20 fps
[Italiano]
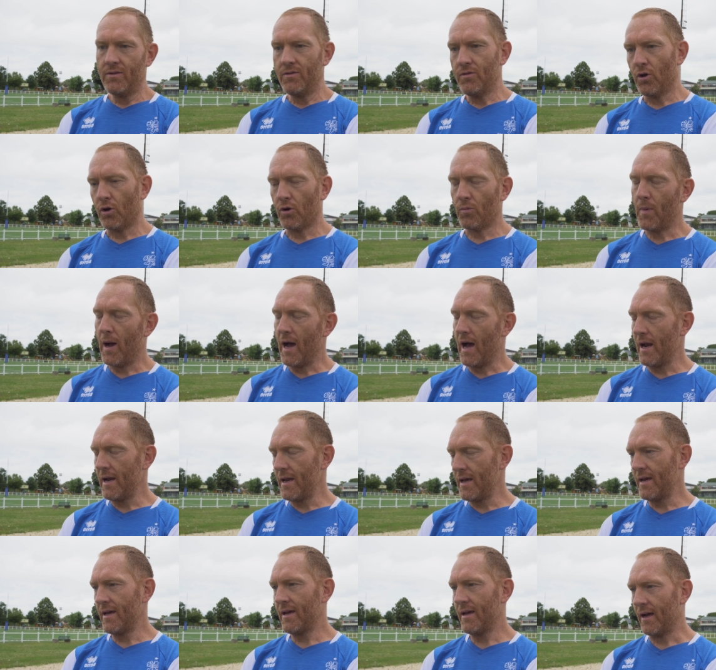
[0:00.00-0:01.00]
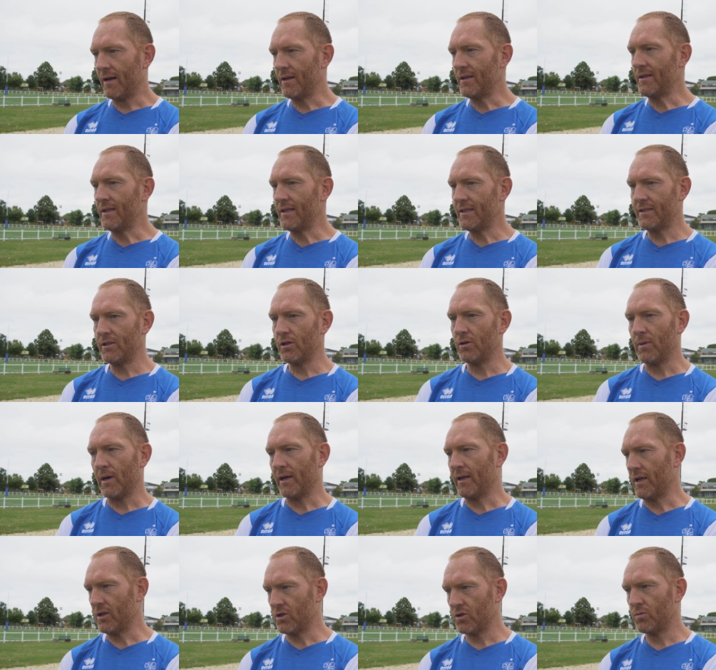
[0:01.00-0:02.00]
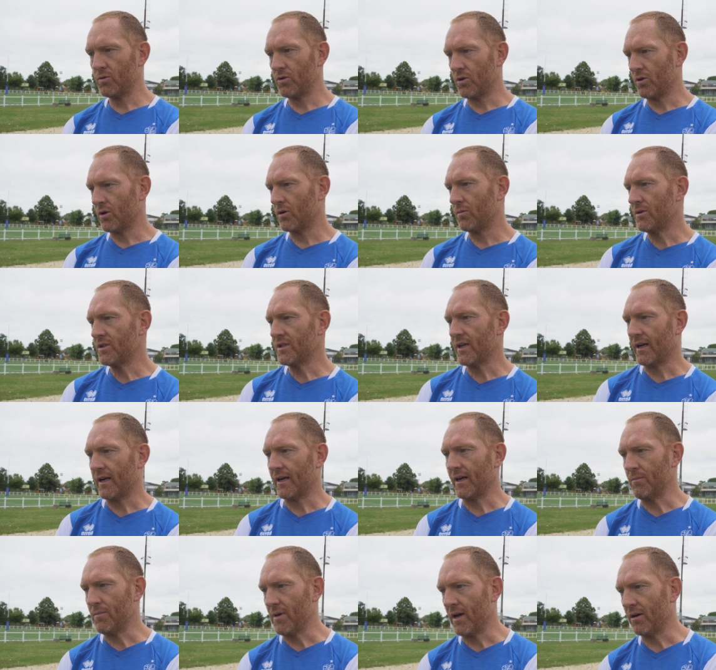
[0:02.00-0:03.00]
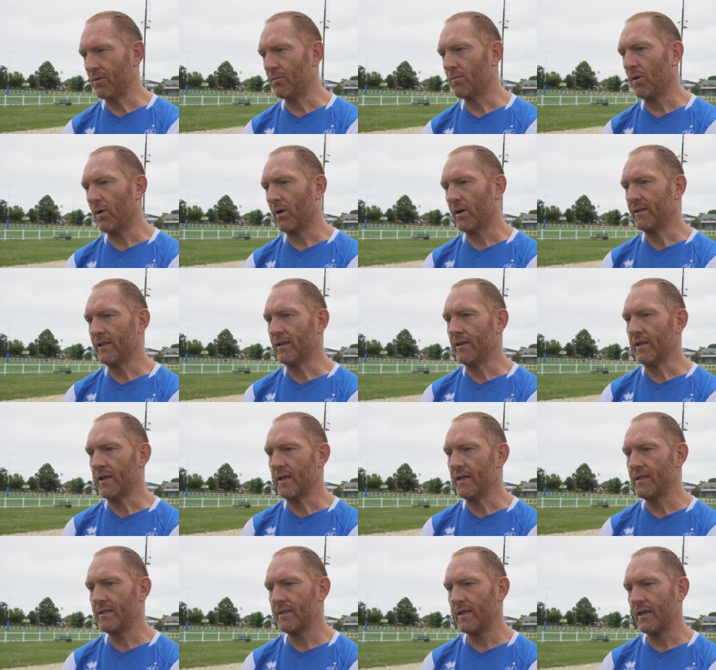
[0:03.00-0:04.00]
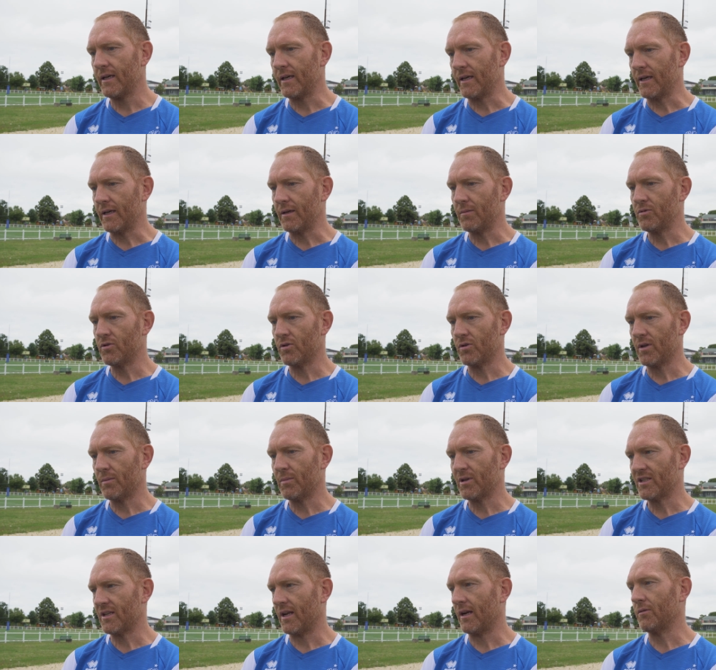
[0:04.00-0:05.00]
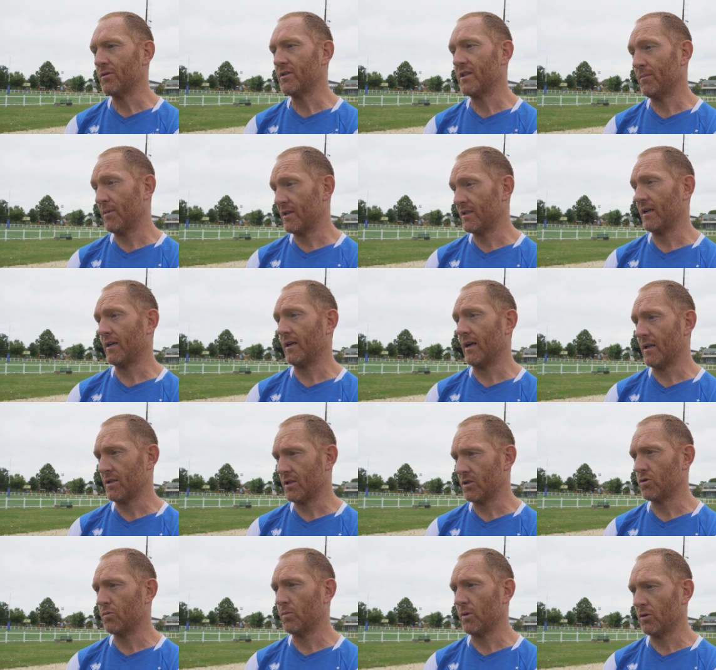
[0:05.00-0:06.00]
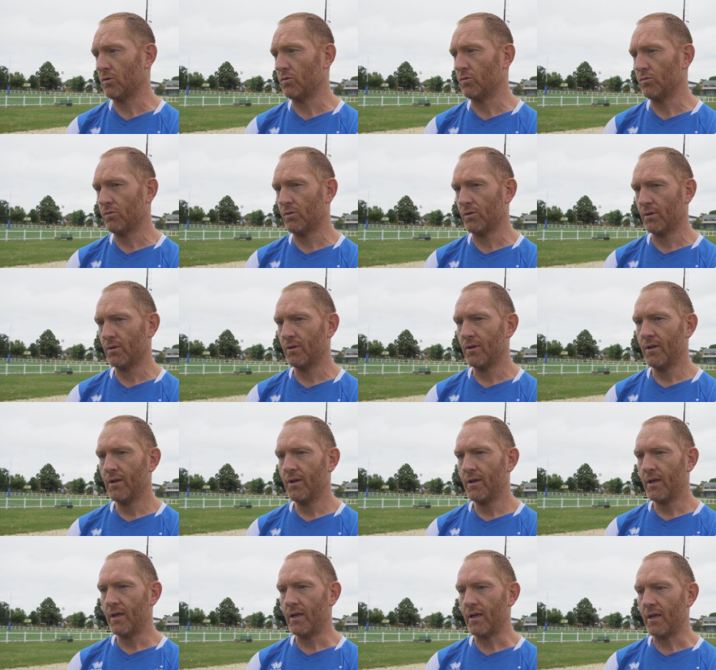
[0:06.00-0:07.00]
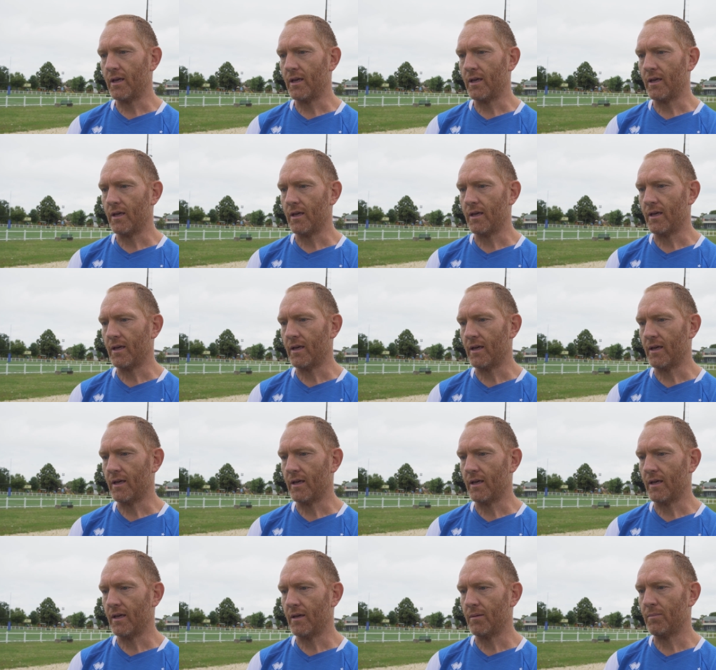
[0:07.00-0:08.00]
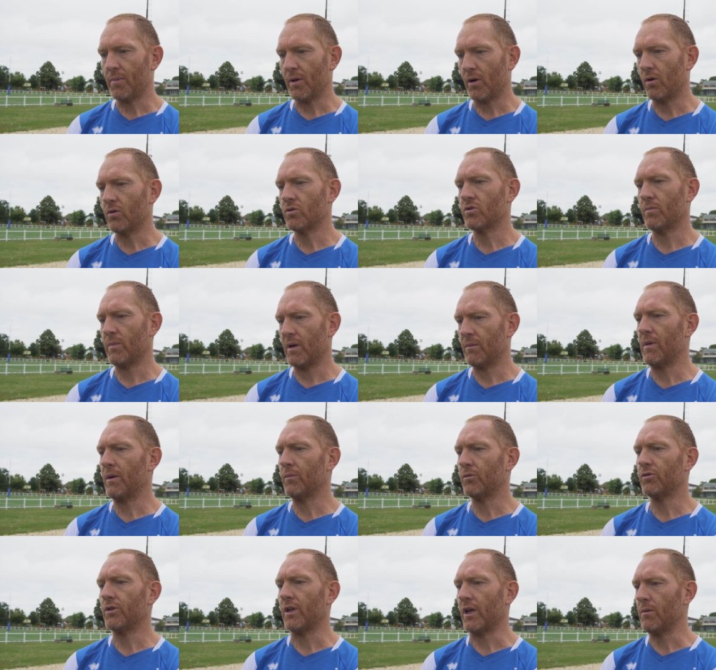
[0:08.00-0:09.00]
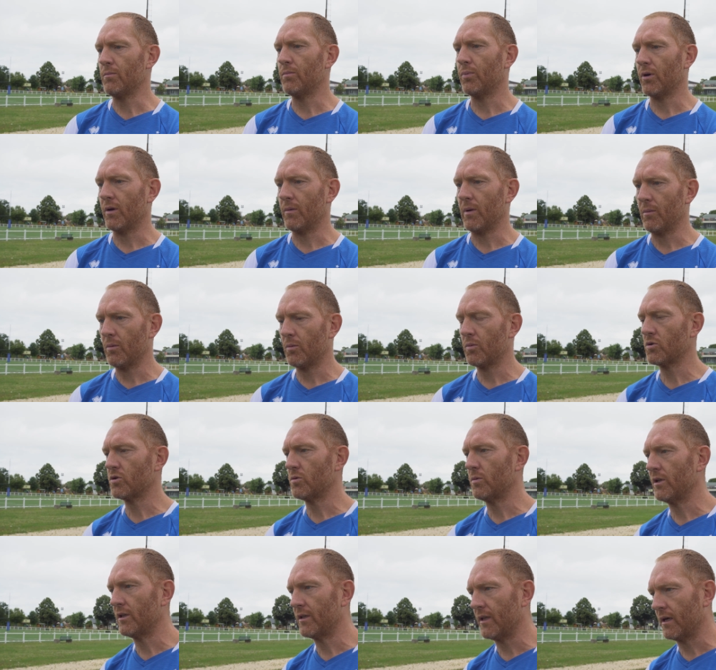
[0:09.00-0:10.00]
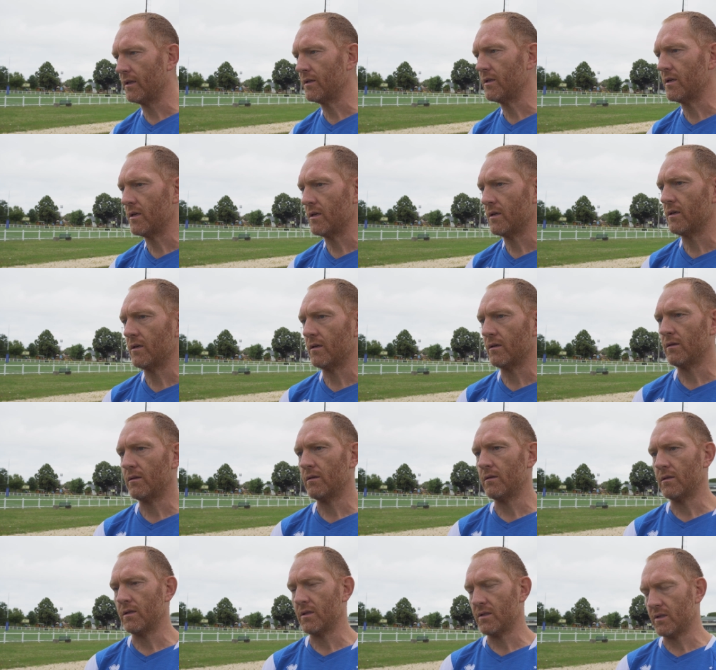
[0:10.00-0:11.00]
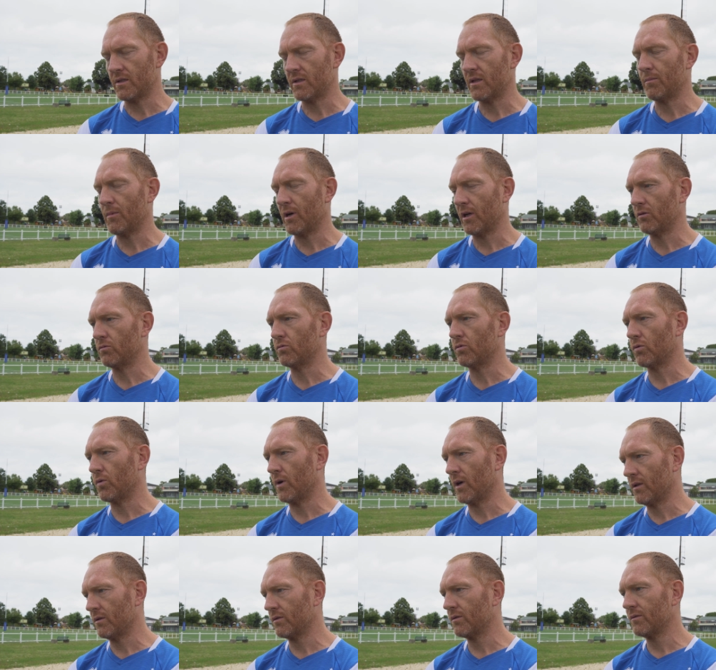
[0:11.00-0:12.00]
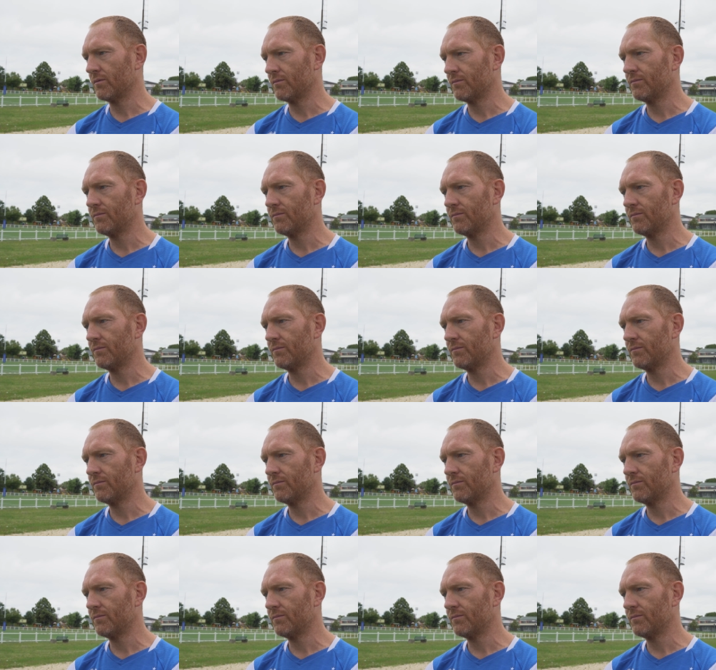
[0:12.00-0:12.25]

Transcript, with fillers: normale all'inizio, ma adesso bisogna cominciare a cambiare un po' la tendenza e bisogna abbassare questa massa grassa soprattutto. E però insomma abbiamo tempo e abbiamo possibilità di, di sistemare tutto quanto